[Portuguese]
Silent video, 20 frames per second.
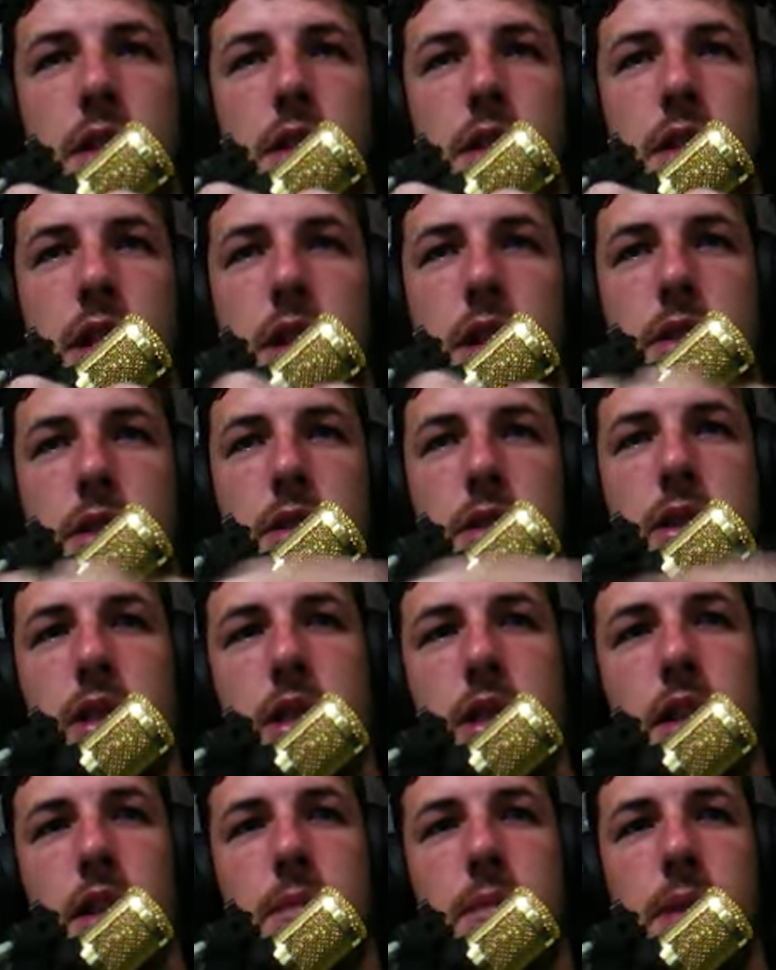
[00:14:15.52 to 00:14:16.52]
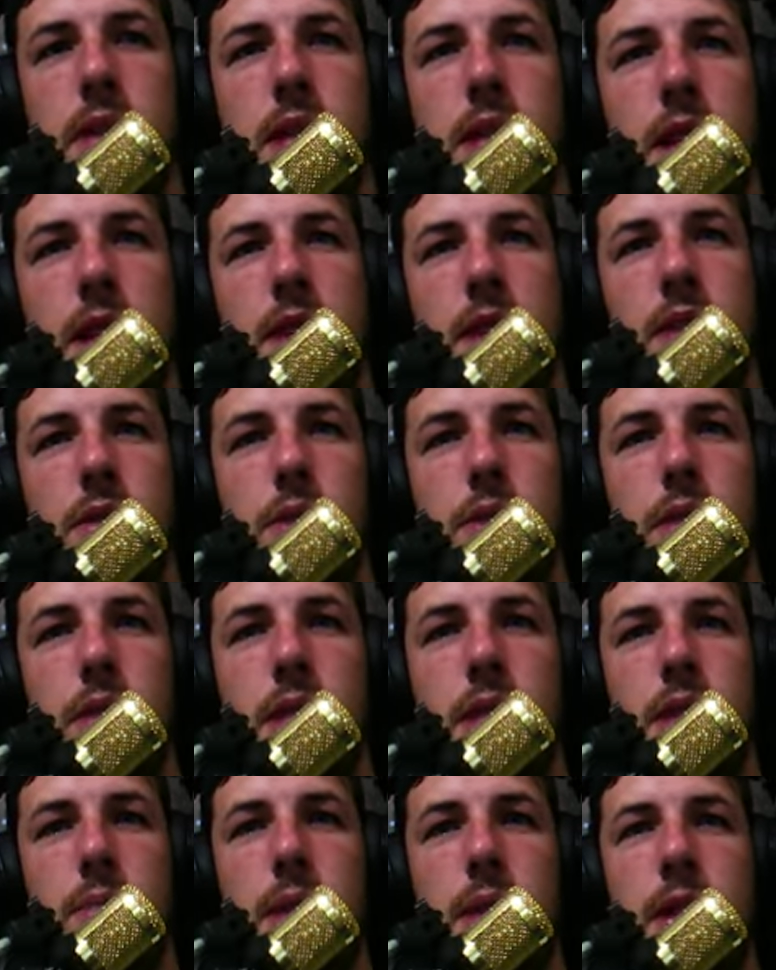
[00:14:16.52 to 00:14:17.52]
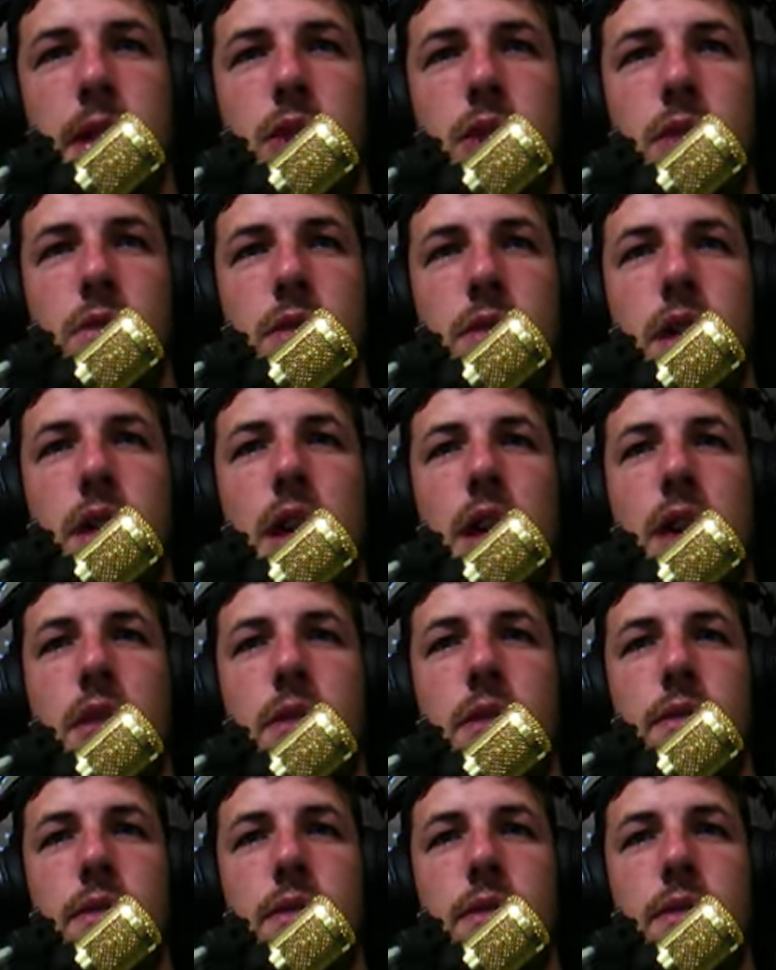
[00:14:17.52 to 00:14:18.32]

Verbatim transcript: É, eu não enxerguei pra trás e deu ruim, né? Bati com o carro.